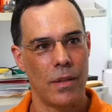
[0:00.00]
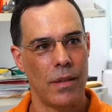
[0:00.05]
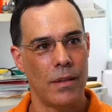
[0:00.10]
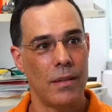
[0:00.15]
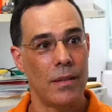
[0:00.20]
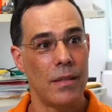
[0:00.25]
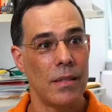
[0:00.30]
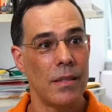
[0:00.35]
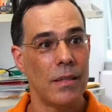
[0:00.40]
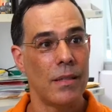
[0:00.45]
na
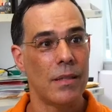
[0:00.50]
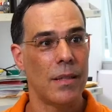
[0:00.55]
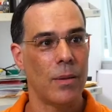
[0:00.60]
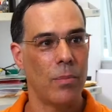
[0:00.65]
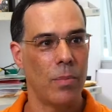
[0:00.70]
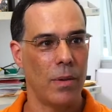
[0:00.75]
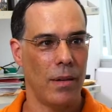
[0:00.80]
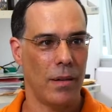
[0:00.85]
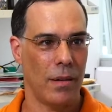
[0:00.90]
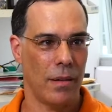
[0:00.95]

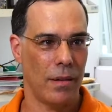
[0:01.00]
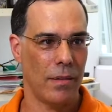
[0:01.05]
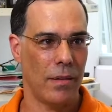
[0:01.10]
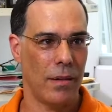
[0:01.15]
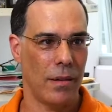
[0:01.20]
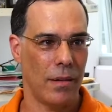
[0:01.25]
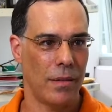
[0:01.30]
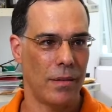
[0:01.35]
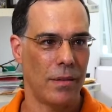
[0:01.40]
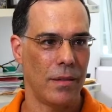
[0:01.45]

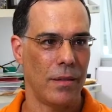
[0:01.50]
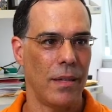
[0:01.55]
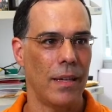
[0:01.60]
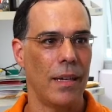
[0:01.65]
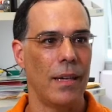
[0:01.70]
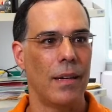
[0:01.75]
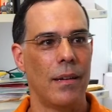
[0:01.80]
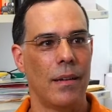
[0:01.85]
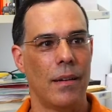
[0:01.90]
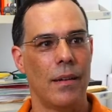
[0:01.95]
disciplinaridade
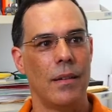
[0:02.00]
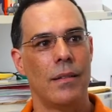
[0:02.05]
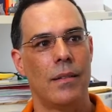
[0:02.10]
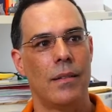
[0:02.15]
e na